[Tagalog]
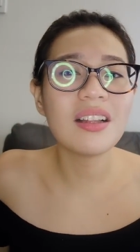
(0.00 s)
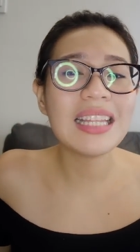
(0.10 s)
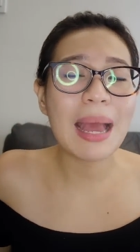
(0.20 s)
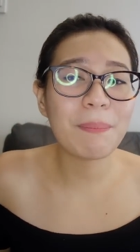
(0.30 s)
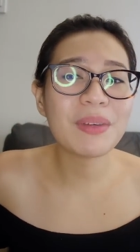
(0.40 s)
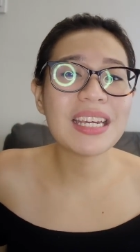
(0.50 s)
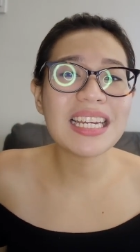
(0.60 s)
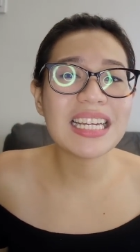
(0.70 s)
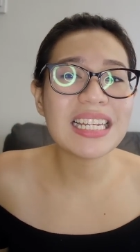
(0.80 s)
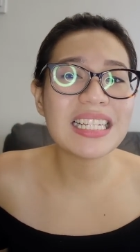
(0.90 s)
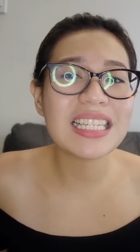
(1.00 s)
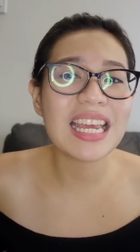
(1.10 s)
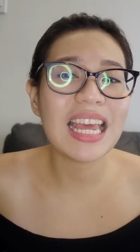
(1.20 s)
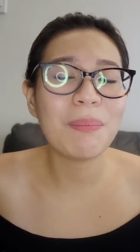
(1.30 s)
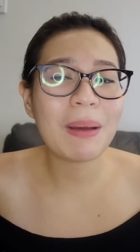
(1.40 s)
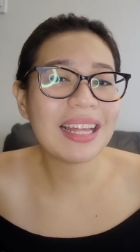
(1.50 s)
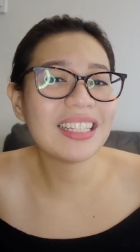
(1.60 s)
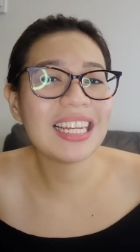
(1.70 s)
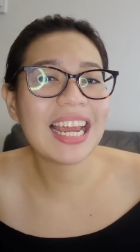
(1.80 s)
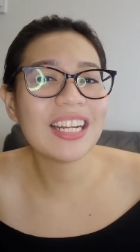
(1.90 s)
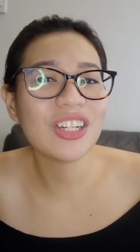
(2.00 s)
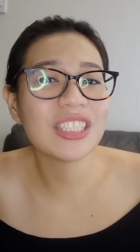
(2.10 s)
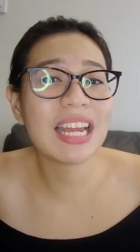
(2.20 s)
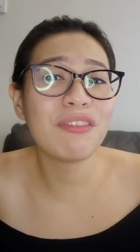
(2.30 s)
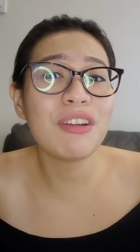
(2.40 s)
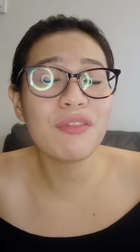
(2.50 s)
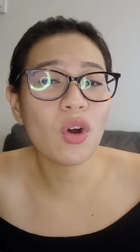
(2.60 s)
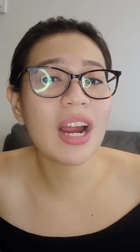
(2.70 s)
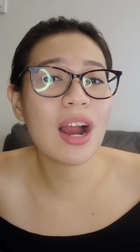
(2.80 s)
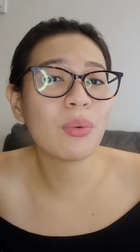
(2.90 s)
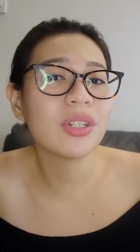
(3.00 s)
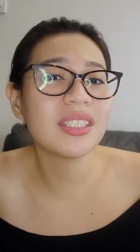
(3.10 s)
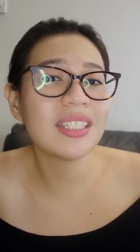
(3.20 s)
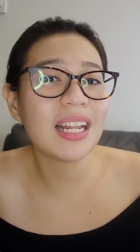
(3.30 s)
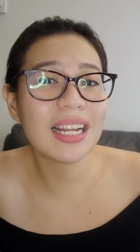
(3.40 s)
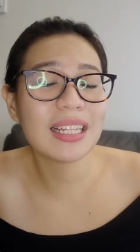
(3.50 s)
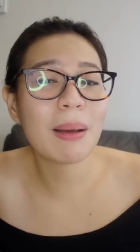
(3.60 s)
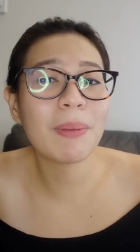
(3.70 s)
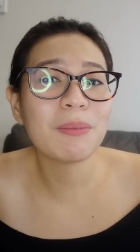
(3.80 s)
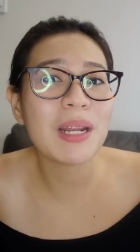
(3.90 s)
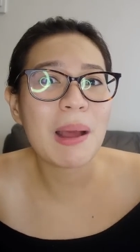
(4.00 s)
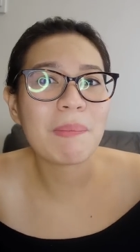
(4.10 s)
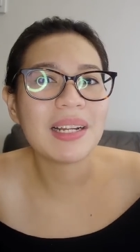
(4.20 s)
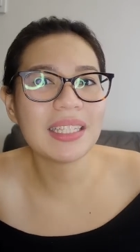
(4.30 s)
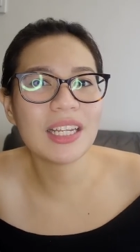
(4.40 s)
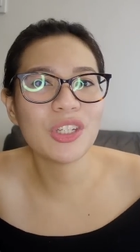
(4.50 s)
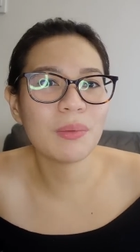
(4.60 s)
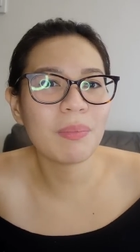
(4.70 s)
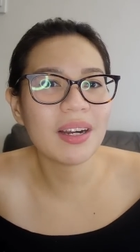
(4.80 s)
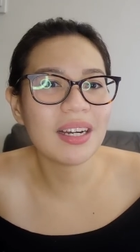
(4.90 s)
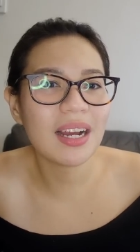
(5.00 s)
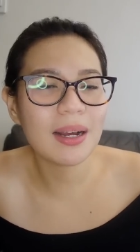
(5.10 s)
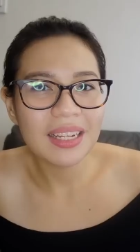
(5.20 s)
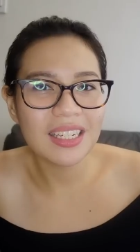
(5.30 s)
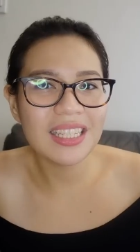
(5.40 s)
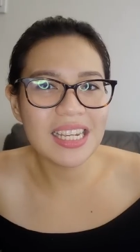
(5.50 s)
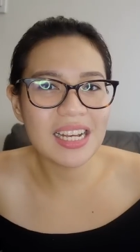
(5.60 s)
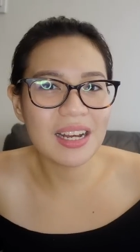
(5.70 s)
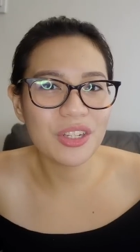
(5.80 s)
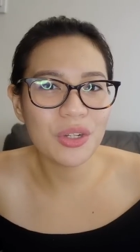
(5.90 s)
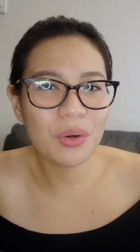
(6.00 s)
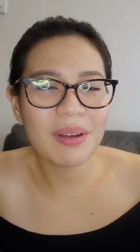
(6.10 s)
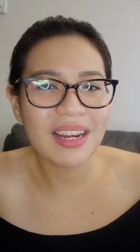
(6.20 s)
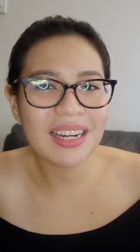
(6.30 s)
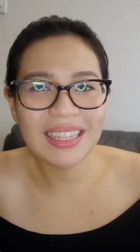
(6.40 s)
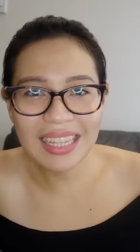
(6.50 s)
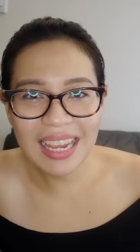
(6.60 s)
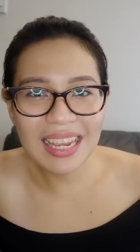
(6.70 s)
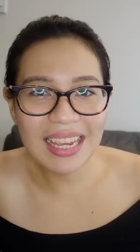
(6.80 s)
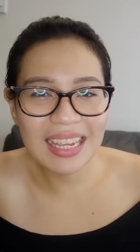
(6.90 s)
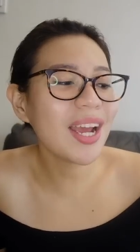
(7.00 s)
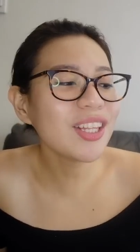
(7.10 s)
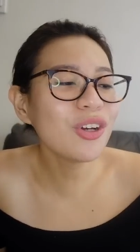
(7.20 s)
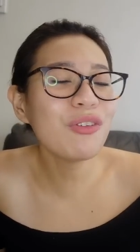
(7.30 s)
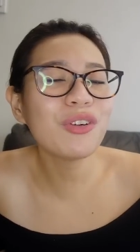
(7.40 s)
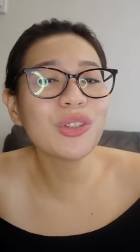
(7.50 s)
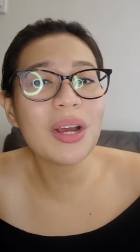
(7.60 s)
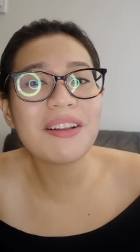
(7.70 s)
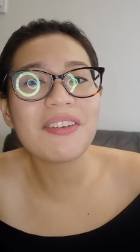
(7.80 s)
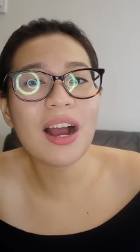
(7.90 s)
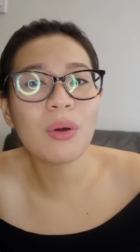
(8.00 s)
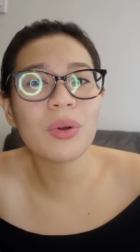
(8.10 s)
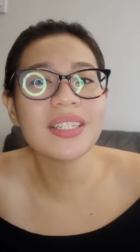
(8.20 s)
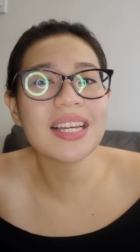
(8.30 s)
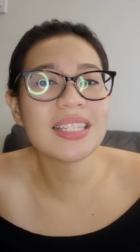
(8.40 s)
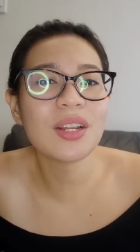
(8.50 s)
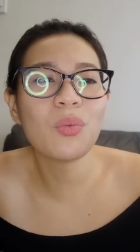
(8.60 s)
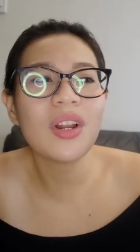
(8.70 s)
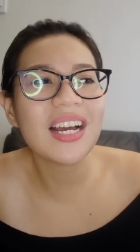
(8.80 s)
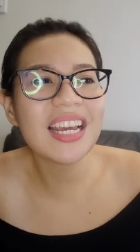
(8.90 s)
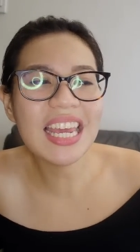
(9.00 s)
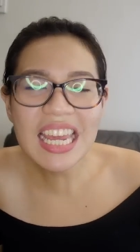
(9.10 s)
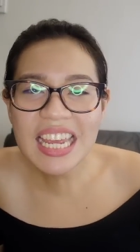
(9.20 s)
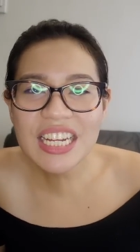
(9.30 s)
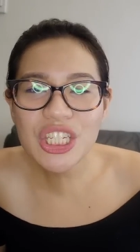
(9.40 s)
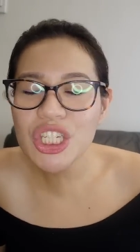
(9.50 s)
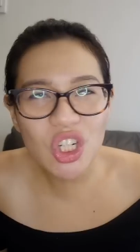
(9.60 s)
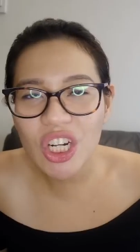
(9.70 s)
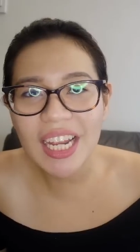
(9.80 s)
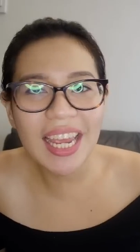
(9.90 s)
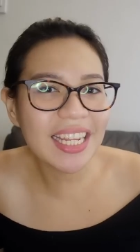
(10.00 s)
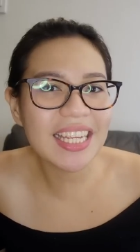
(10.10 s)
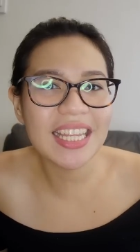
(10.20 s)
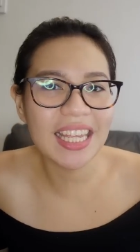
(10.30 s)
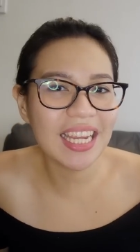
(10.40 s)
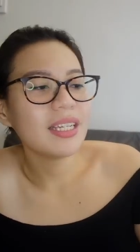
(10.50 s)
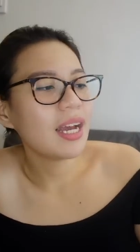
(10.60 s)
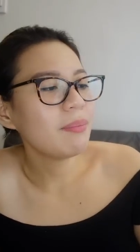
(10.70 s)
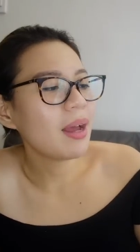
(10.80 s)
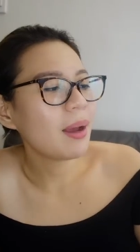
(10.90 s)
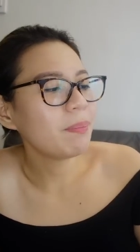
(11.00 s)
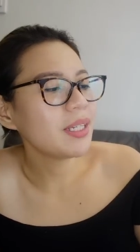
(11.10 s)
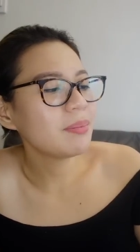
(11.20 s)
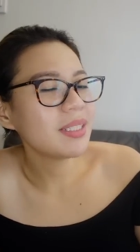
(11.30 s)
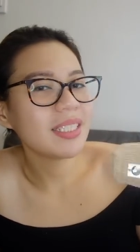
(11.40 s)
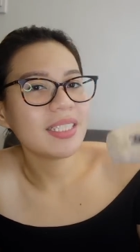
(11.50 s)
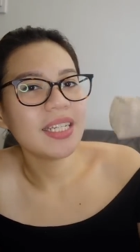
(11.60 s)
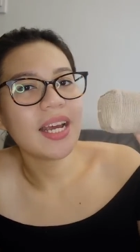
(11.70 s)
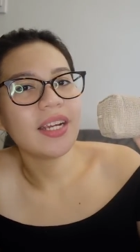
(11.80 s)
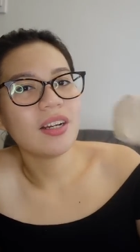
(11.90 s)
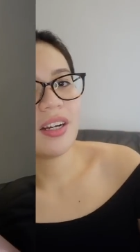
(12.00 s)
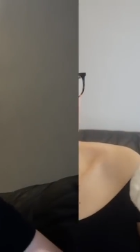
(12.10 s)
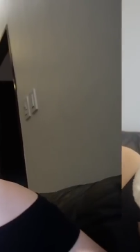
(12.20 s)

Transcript: napkins and panty liners, every 4 hours talaga dapat pinapalitan yon para hindi ka, you know, ma-irritate. Ito, for 12 hours, as in walang itch or anything. I'm happy naman sa Sinaya Cup.